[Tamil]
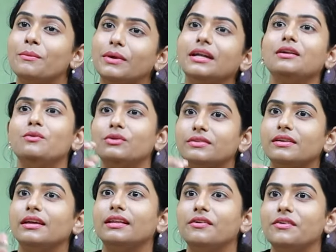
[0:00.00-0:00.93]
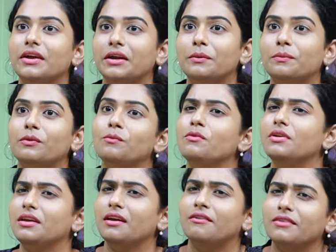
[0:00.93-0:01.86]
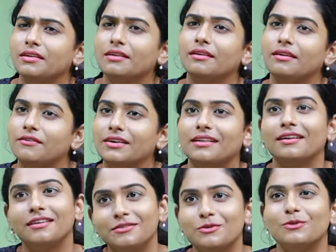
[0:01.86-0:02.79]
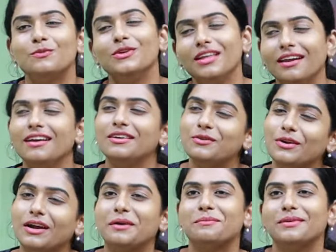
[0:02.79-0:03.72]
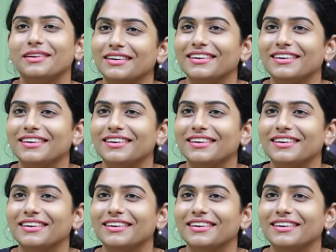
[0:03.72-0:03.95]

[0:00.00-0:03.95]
பட் ஆனால் ஒரு சில ஏதாவது கேட்ட போடும்போது நீங்கள் அவங்க தானே அவங்க தானேன்னு சொல்லும்போது எனக்கு அது ஒரு ஹாப்பி